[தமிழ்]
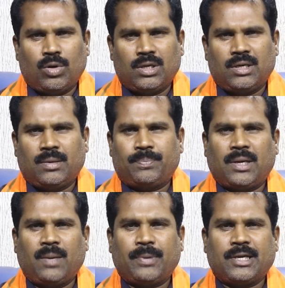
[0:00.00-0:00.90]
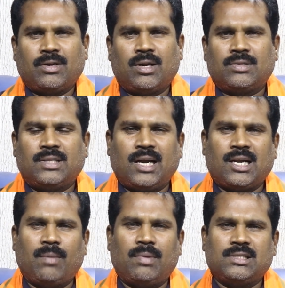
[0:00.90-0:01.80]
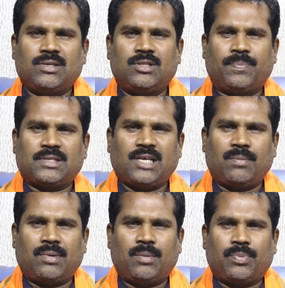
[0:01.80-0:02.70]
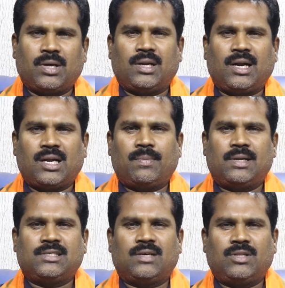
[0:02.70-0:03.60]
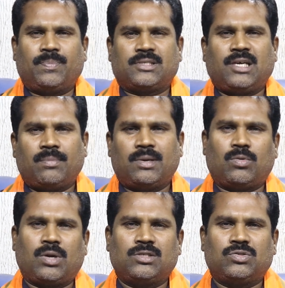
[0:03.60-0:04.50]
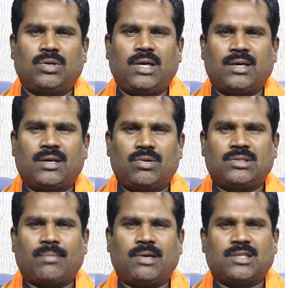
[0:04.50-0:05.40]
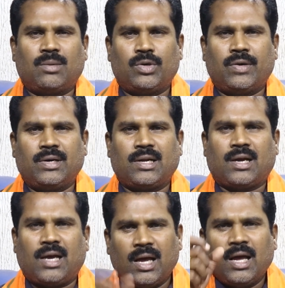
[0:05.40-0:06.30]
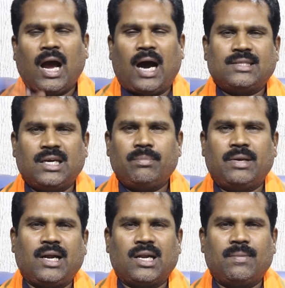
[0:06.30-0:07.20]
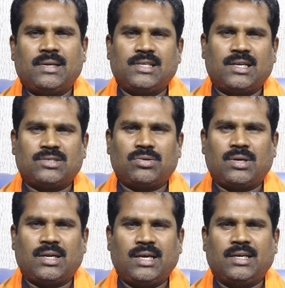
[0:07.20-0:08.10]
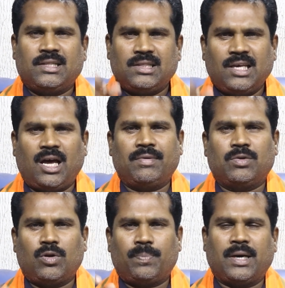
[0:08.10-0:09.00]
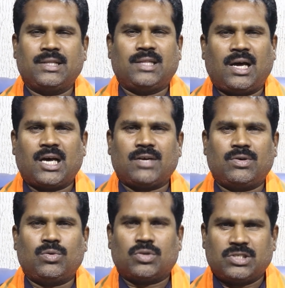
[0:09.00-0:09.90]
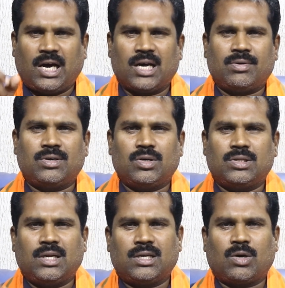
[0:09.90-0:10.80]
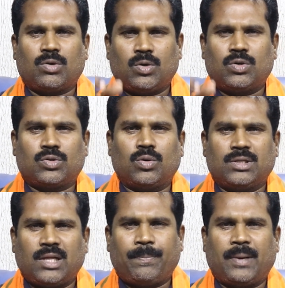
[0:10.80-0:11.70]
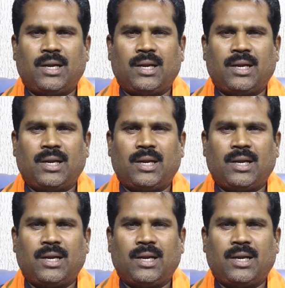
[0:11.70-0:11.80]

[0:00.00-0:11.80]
ஒரு பலப்பட்டியில் வந்து அண்ணாமலைஜி வந்து பிரச்சாரம் பண்ண போகிறாரு அண்ணாமலைஜியை வந்து பிரச்சாரம் பண்ணக்கூடாதுன்னு சொல்லி அங்கே இருக்கக்கூடிய ஜமாத்தில் முடிவு எடுக்கிறாங்க அதே மீறி அண்ணாமலைஜி என்ன சொல்றாரு இந்தியாவின் ஒரு பகுதி தான் அரவங்குறிச்சி அரவங்குதியில் இருக்கக்கூடிய ஒரு தொகுதி தான்